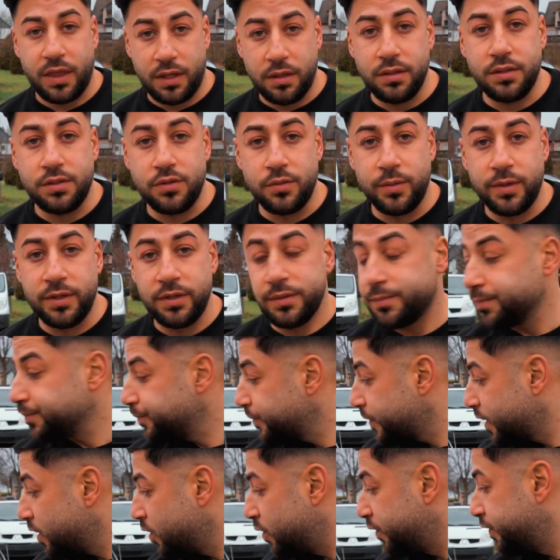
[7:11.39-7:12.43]
So, meine Lieben,
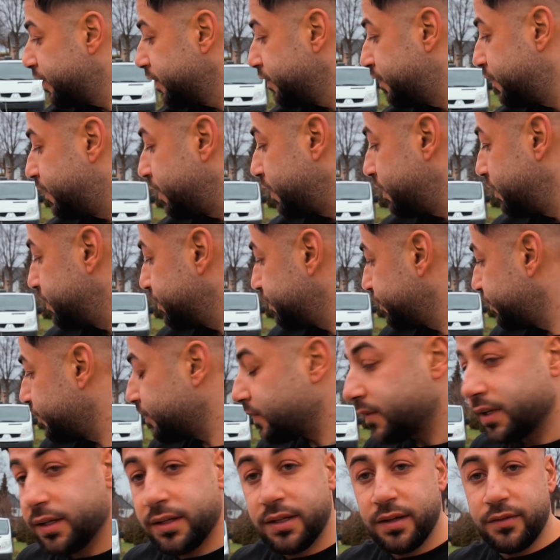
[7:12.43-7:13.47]
auf jeden Fall,
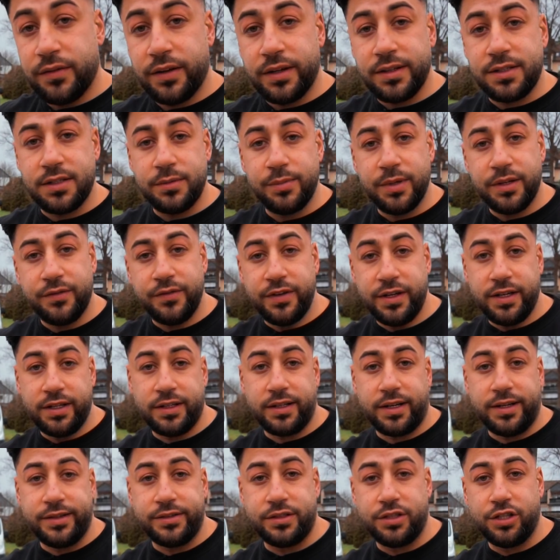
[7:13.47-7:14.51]
der weiße BMW
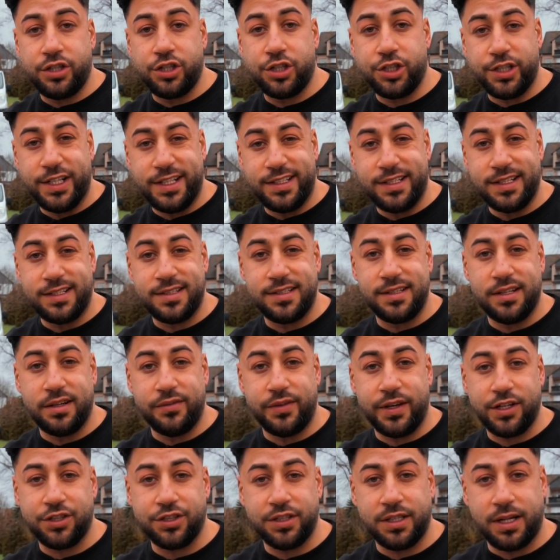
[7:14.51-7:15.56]
E30 steht jetzt hier in der
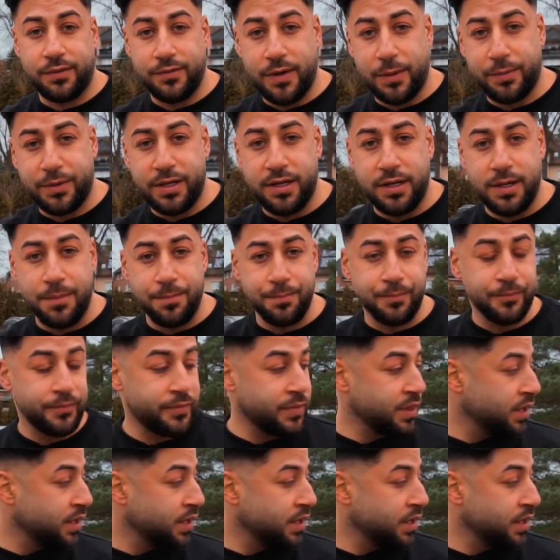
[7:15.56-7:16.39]
Werkstatt, haben wir abgegeben.